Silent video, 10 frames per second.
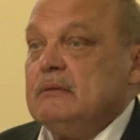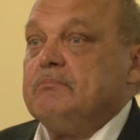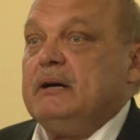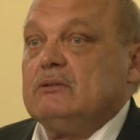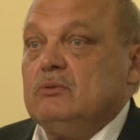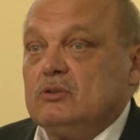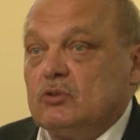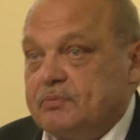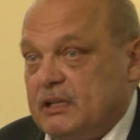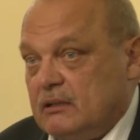Padło
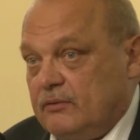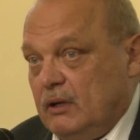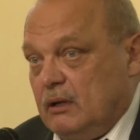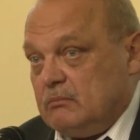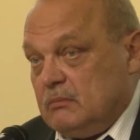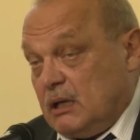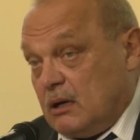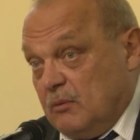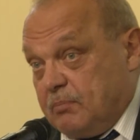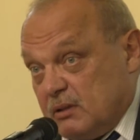tu przed chwilą
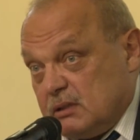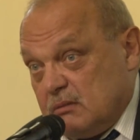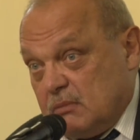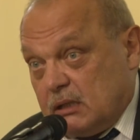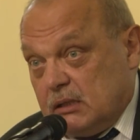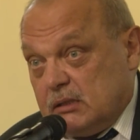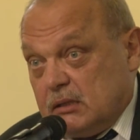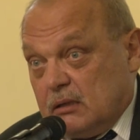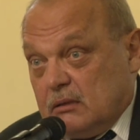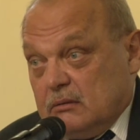jako prosty
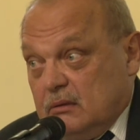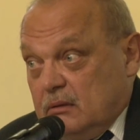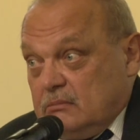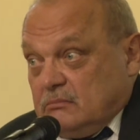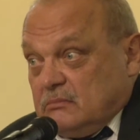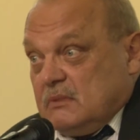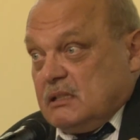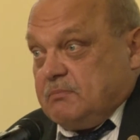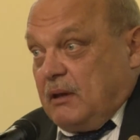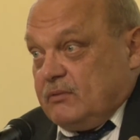magister, no
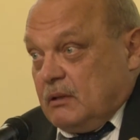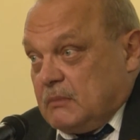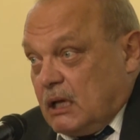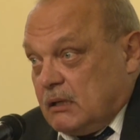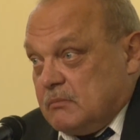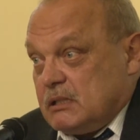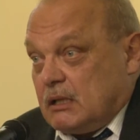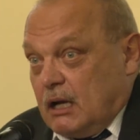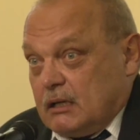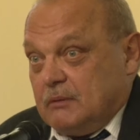z pewnym takim
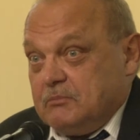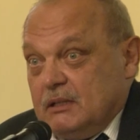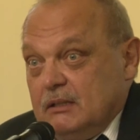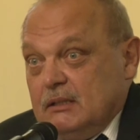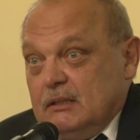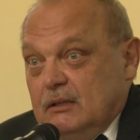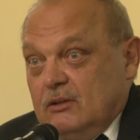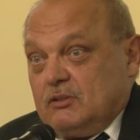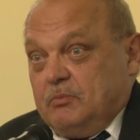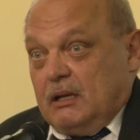strachem,
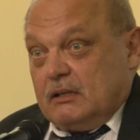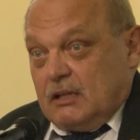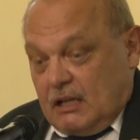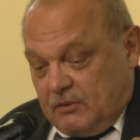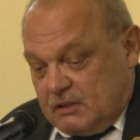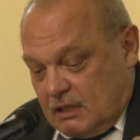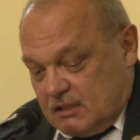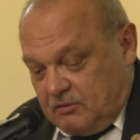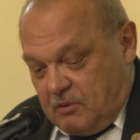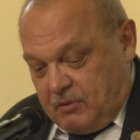ośmielę się nawiązać
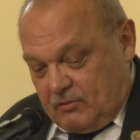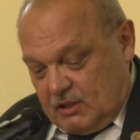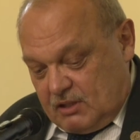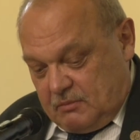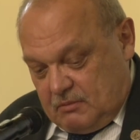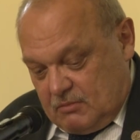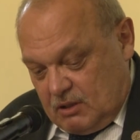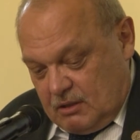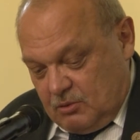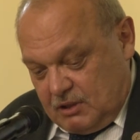do wypowiedzi
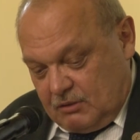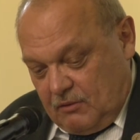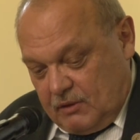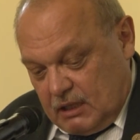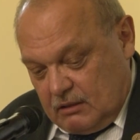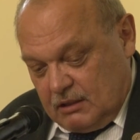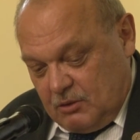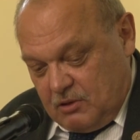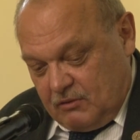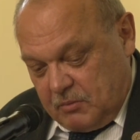mojego utytułowanego
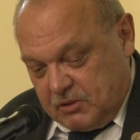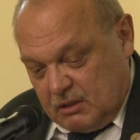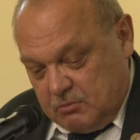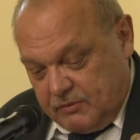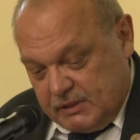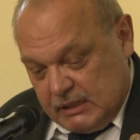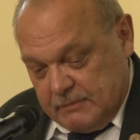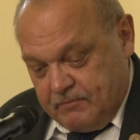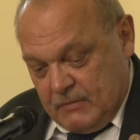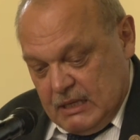naukowo przedmówcy,
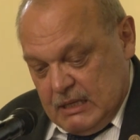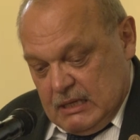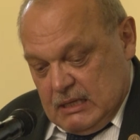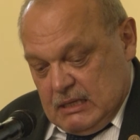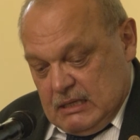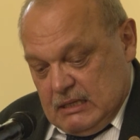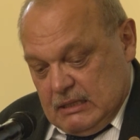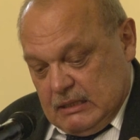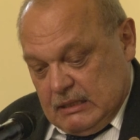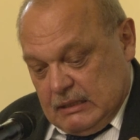
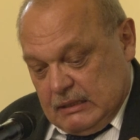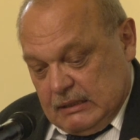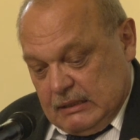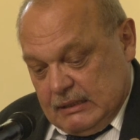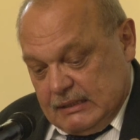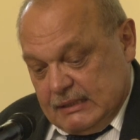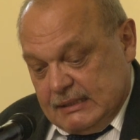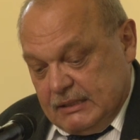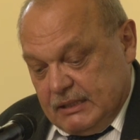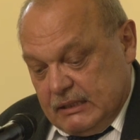e, że
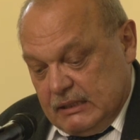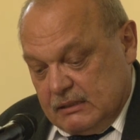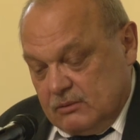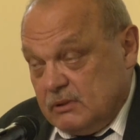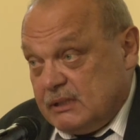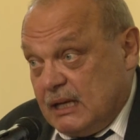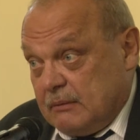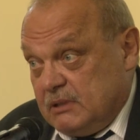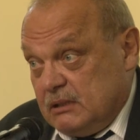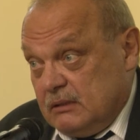sędzia jest
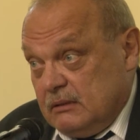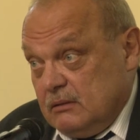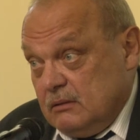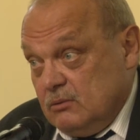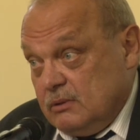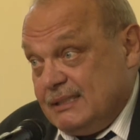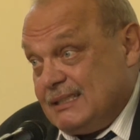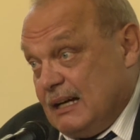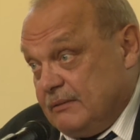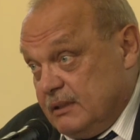ustami
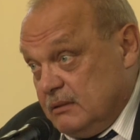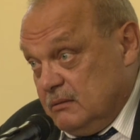ustawy.